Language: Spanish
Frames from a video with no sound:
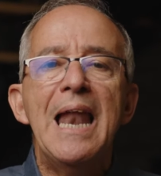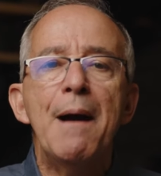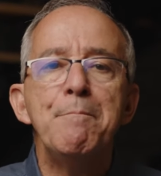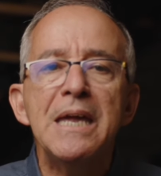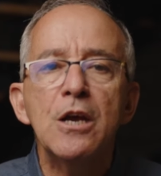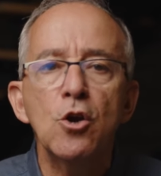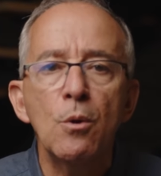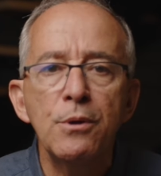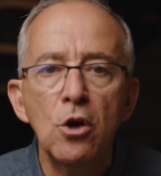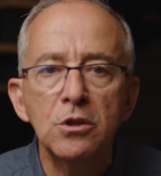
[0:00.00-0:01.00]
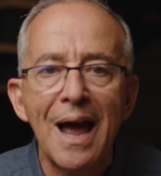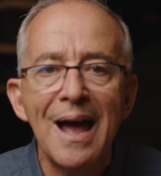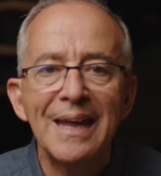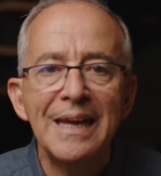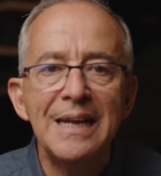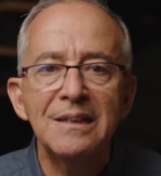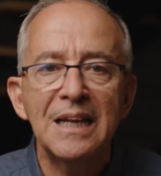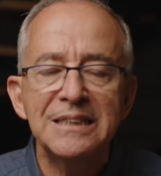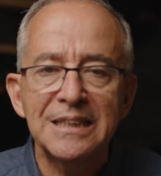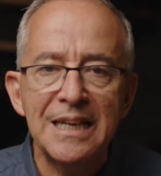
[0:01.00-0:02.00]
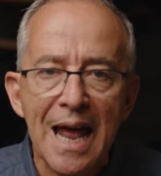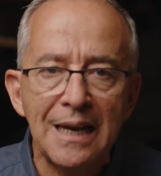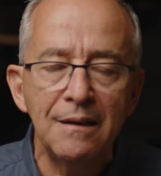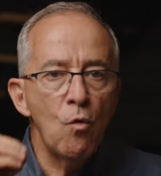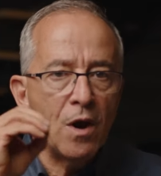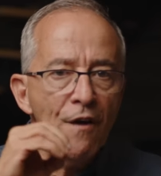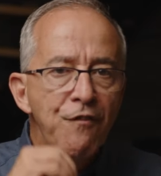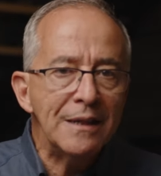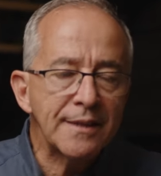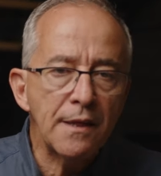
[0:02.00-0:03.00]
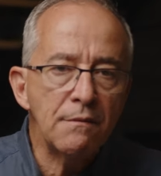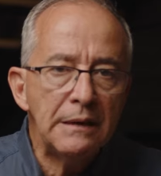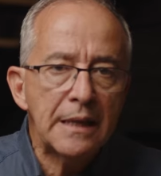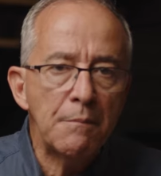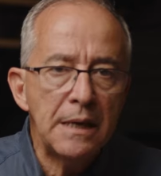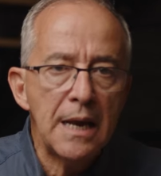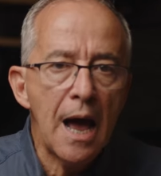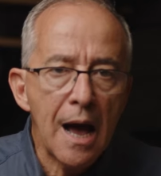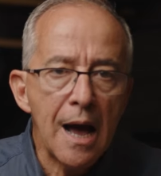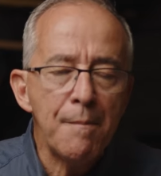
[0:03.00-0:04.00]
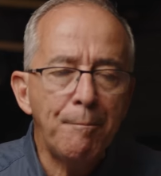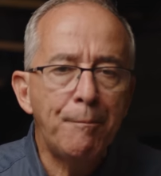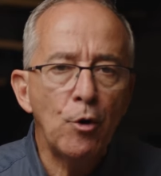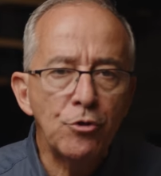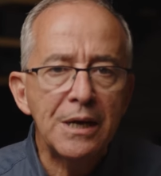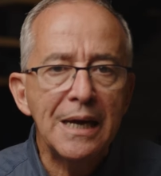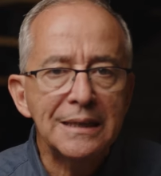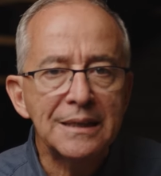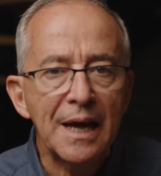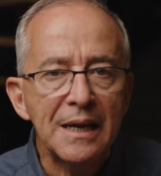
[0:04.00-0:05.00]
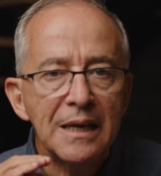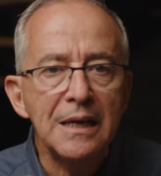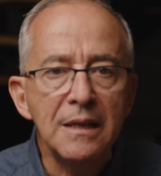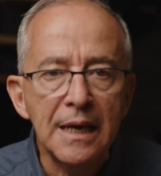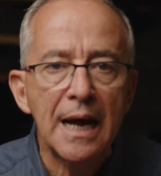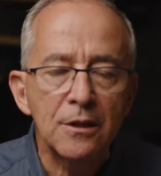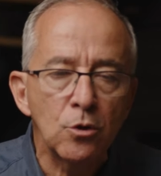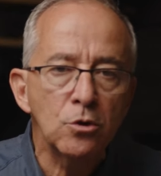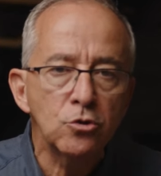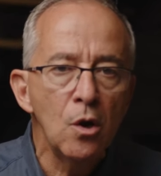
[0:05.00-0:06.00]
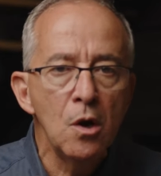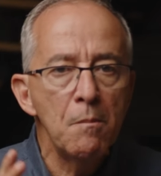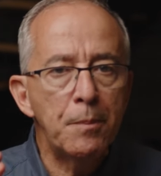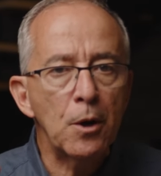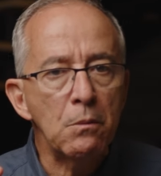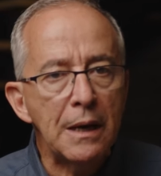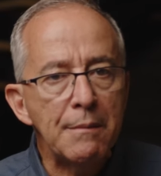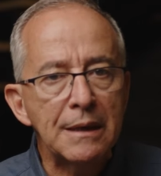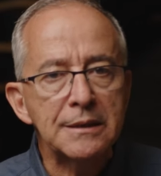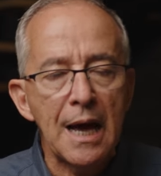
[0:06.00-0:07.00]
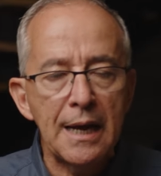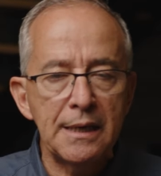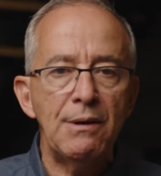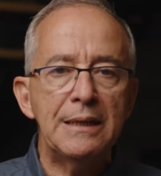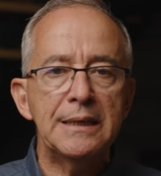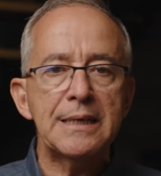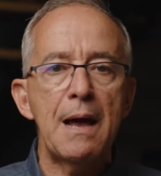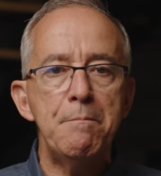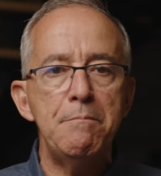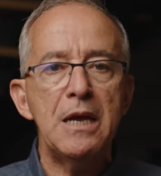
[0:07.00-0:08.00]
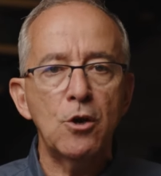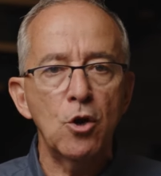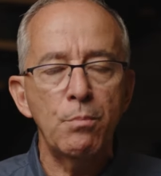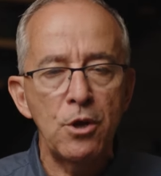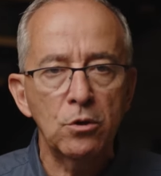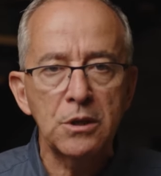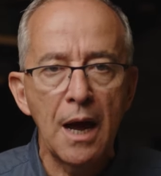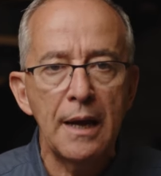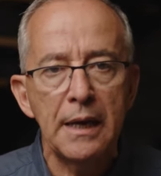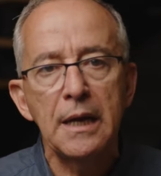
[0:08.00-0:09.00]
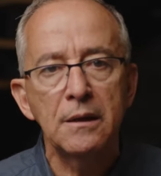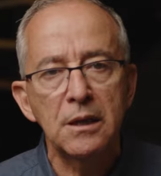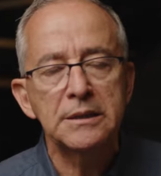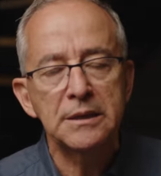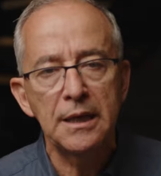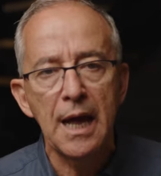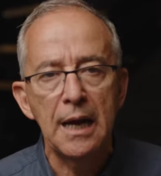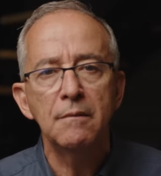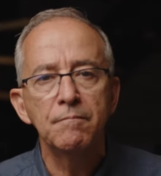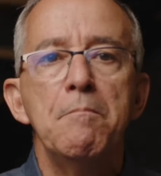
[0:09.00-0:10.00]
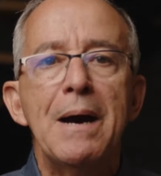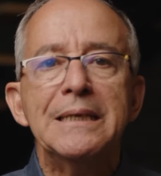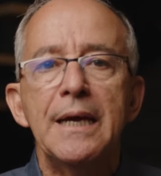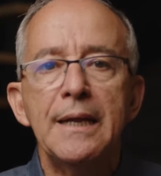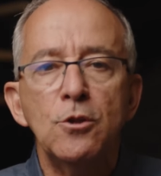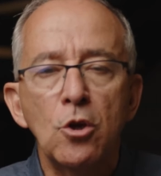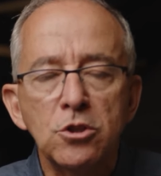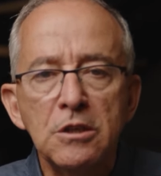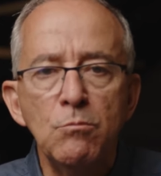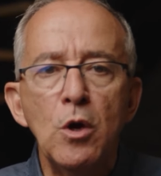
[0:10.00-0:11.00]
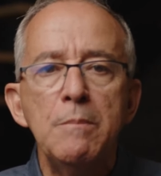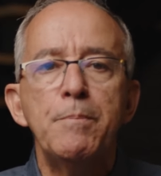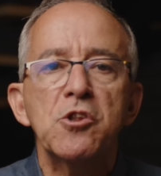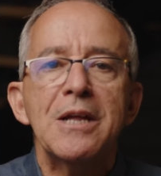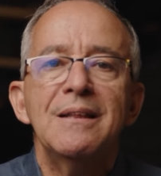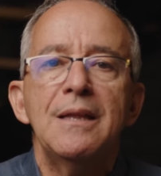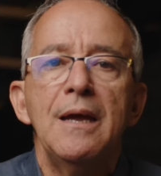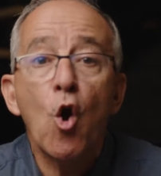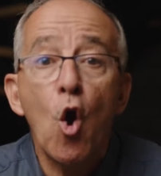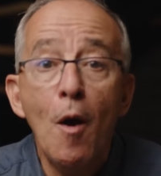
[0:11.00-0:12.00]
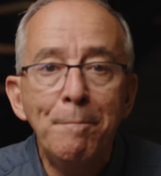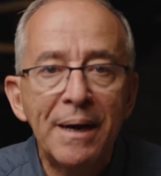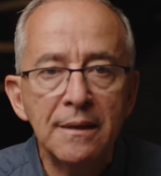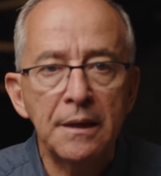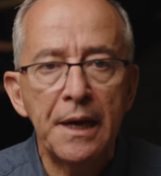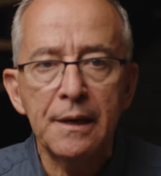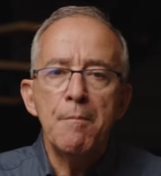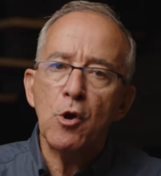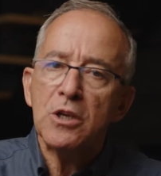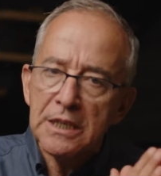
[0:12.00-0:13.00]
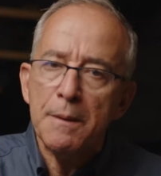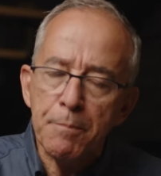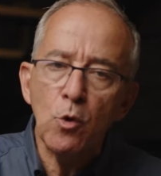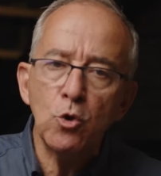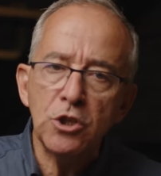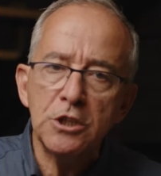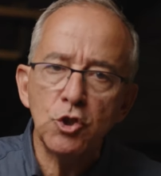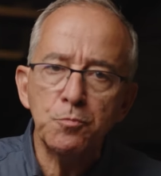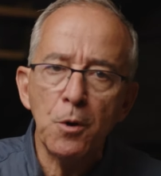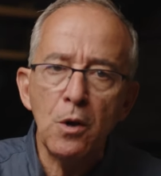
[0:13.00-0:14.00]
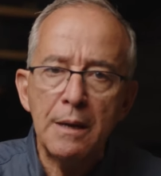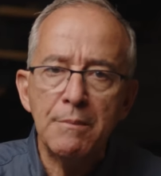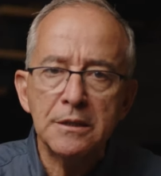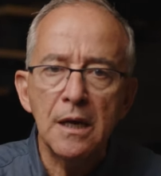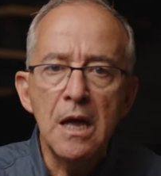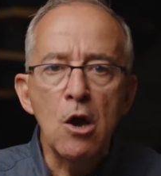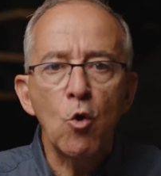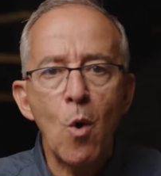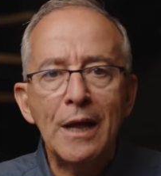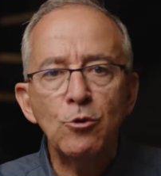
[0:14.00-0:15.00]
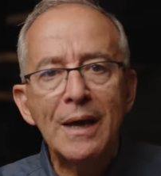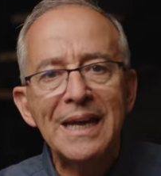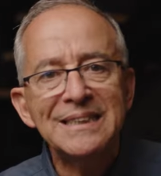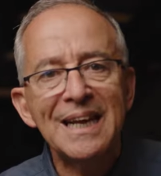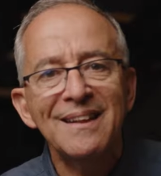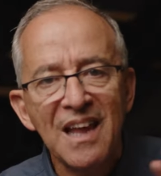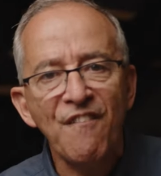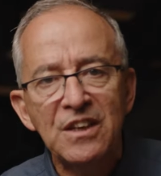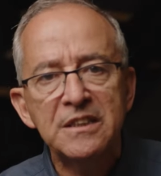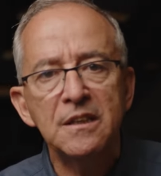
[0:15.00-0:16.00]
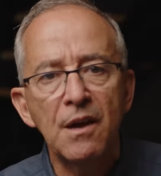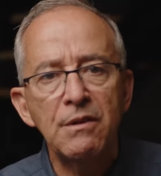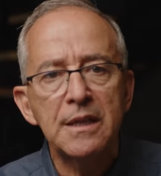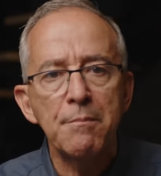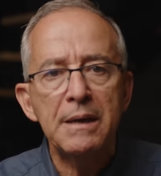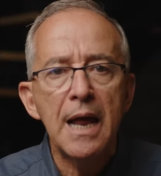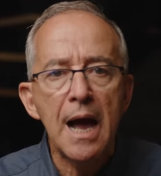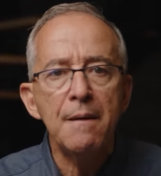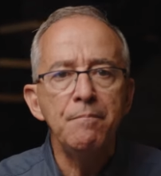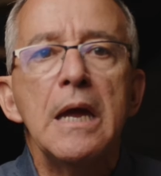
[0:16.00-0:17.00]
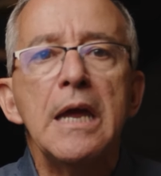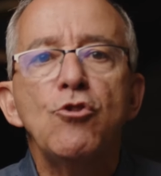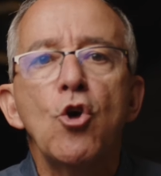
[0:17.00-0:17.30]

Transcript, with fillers: la microbiota intestinal. Una falta de vitamina A podría estar indicándonos problemas a nivel de esa microbiota intestinal. Va a ser entonces muy importante comprender por qué se producen esos problemas, cuando hay ese déficit de vitamina A y